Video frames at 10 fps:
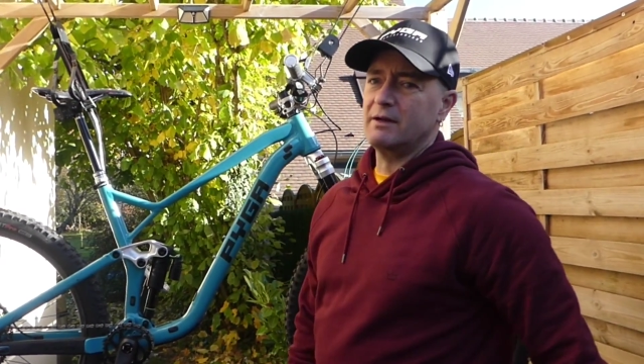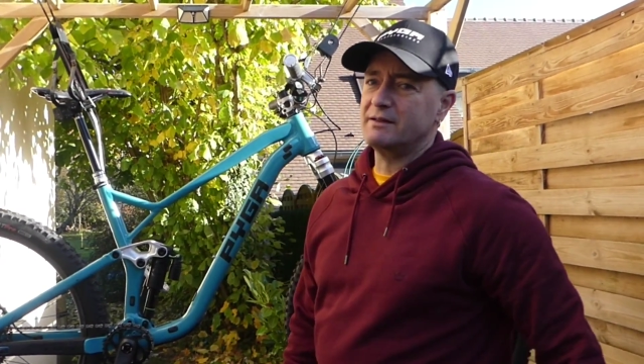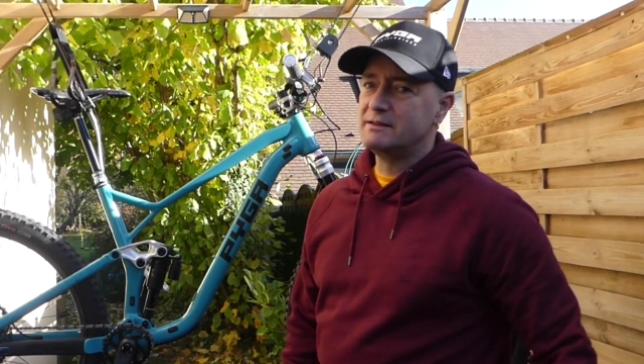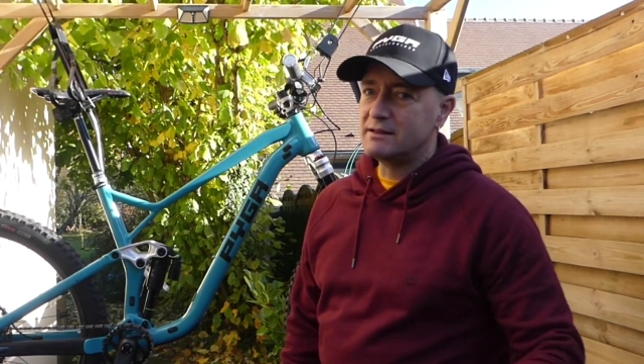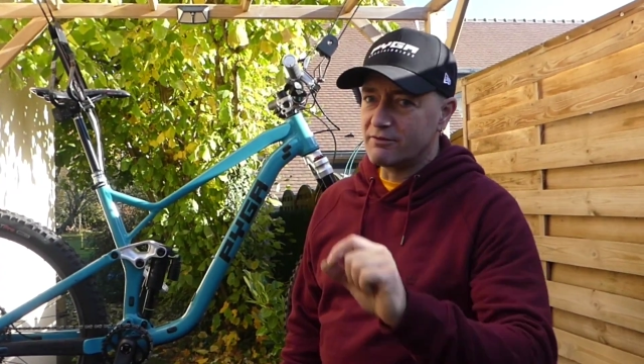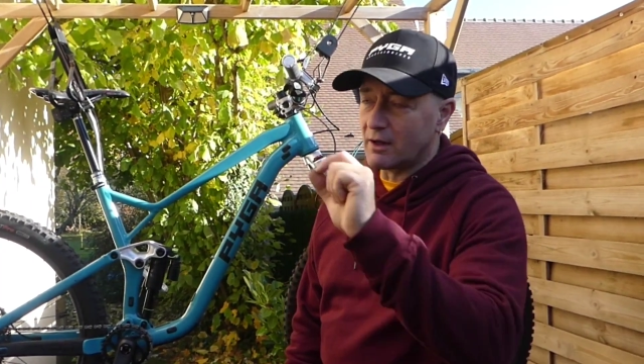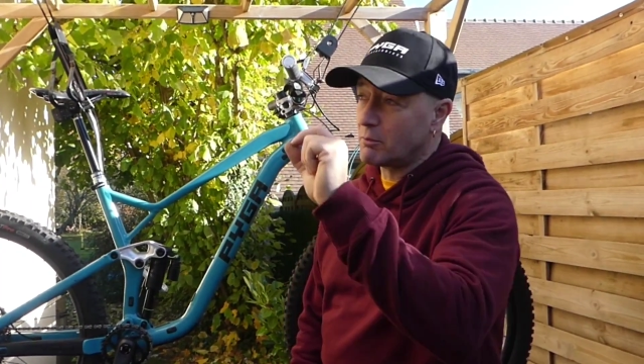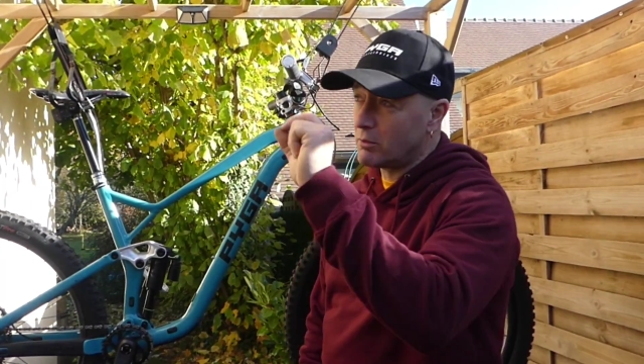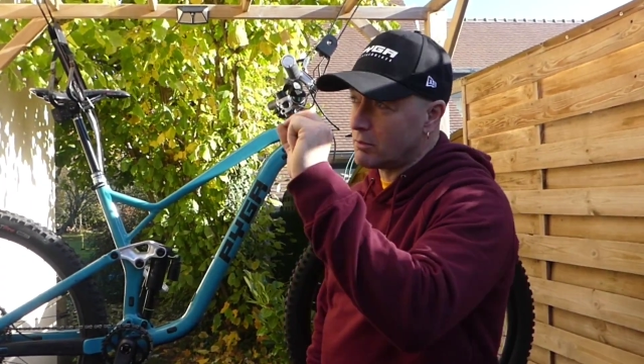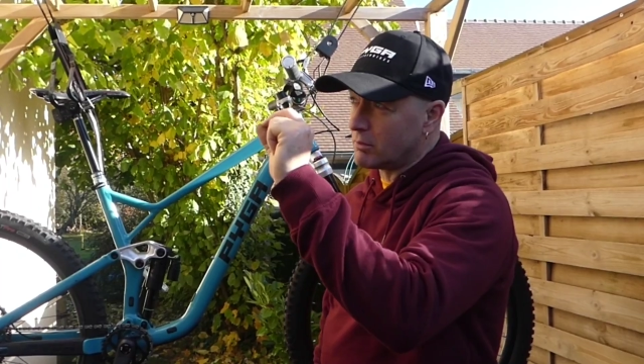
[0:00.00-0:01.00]
Voilà, si es
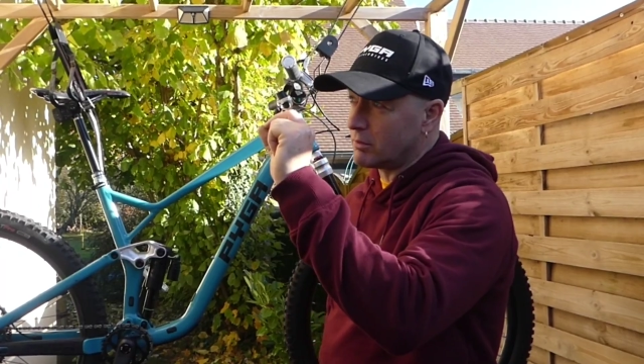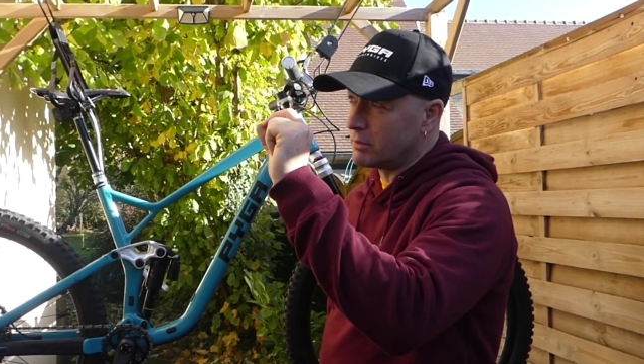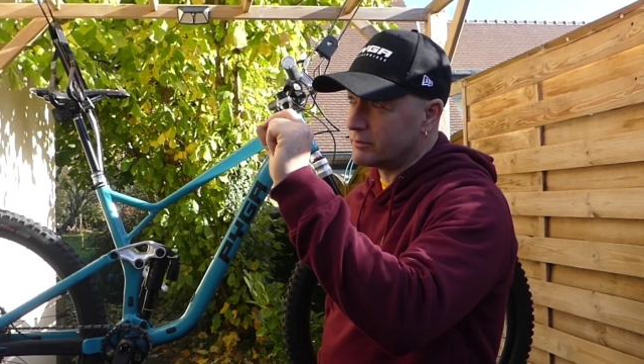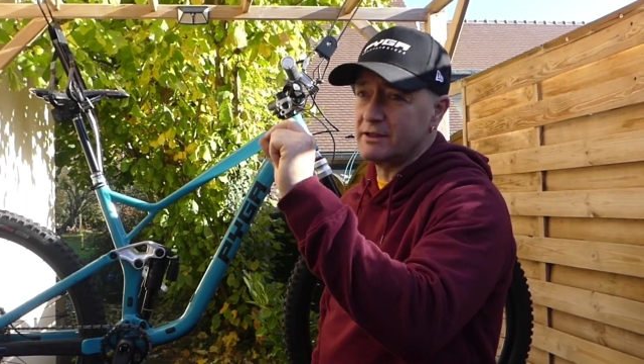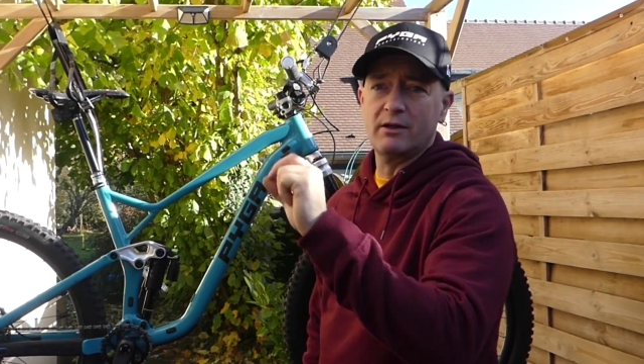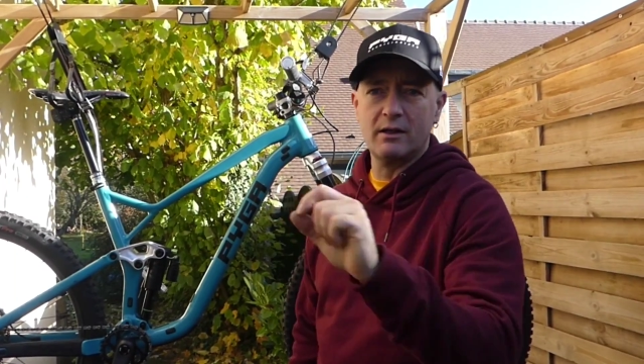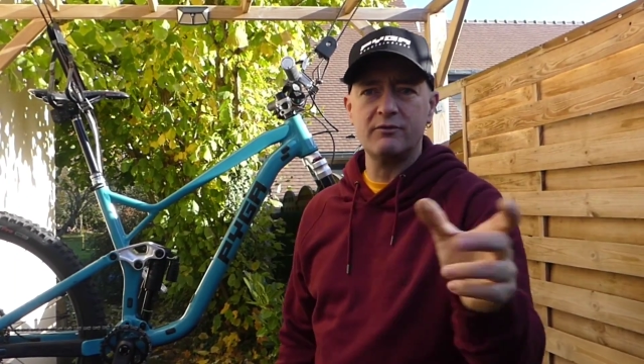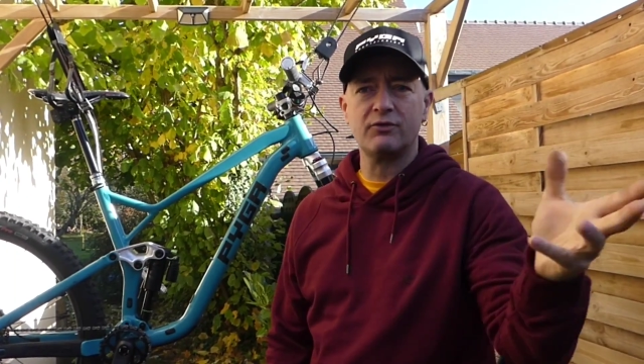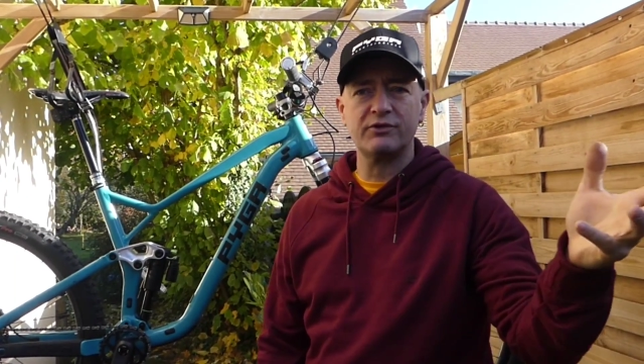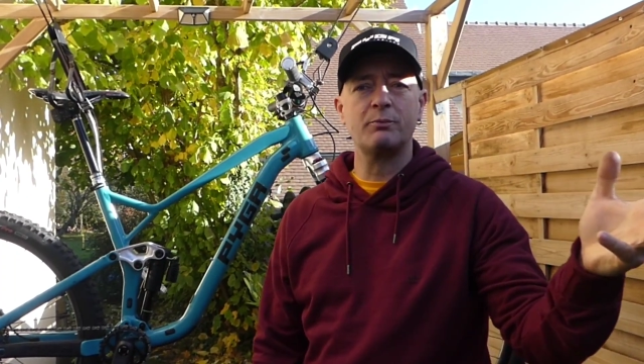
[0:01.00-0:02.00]
vraiment... Tu sais, il y en
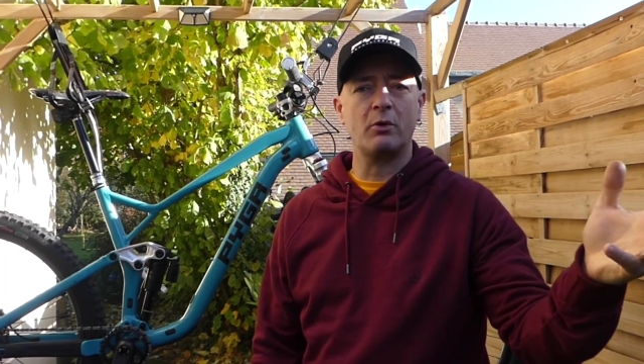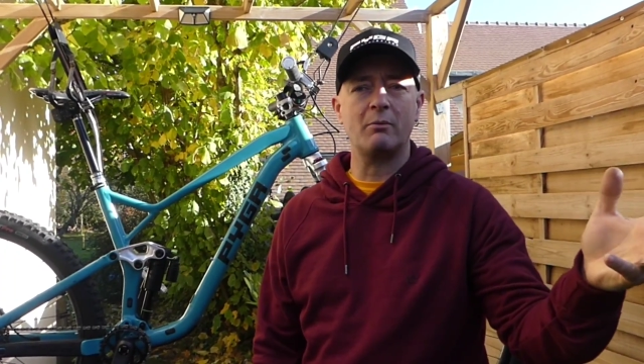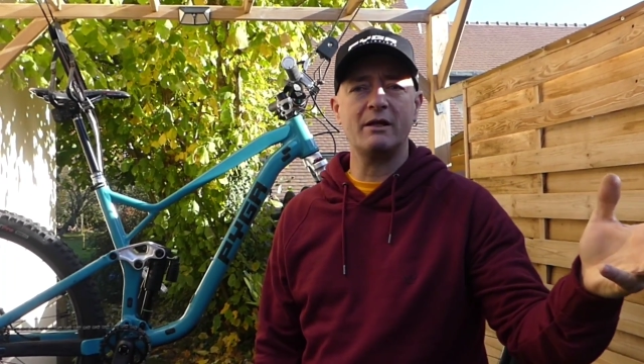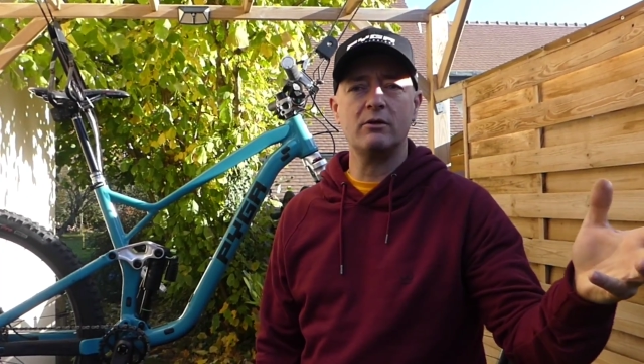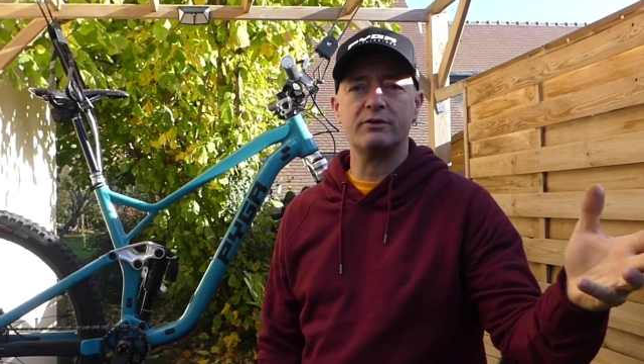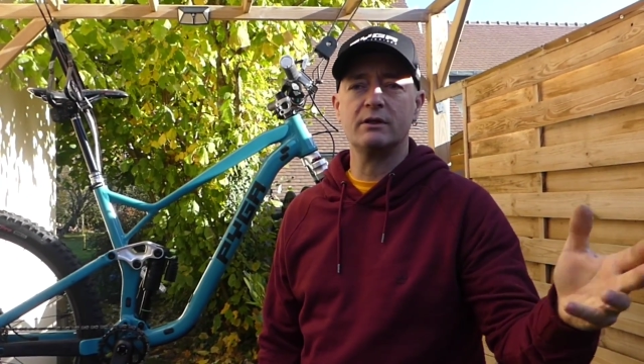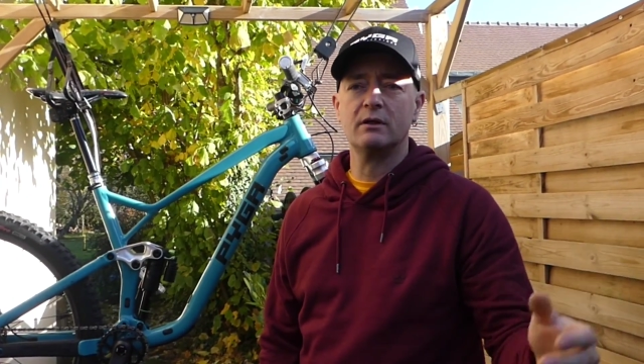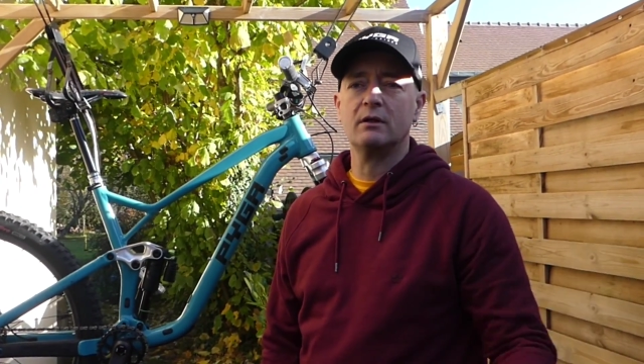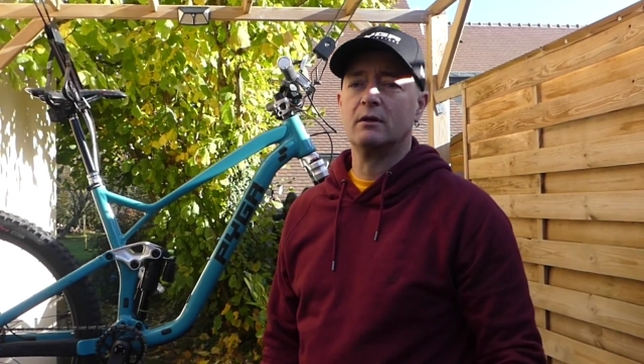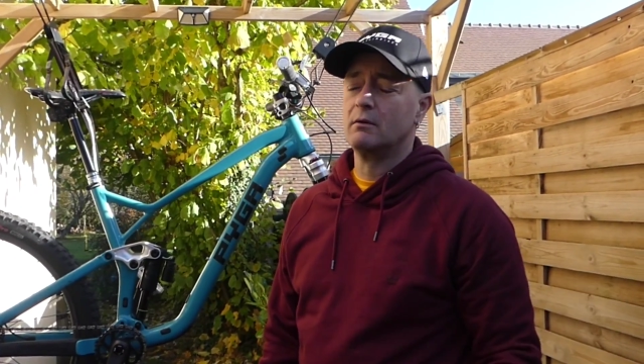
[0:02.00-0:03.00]
a, ils font ça pour leur bagnole aussi